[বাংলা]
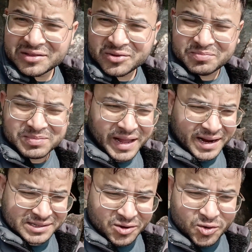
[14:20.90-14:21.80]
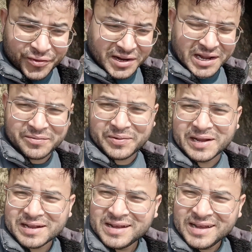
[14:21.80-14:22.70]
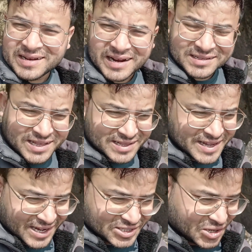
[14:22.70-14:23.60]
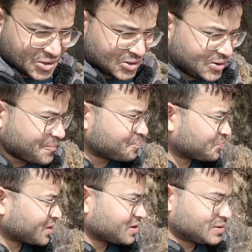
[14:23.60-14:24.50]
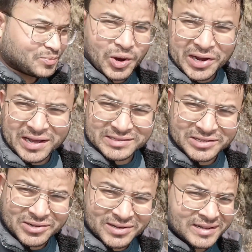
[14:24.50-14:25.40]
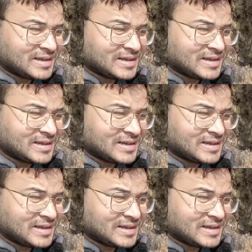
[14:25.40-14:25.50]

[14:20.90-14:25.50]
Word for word: কিন্তু একটা গুফা টাইপের রাস্তা দিয়ে আসতে হলো ভয় লাগছিল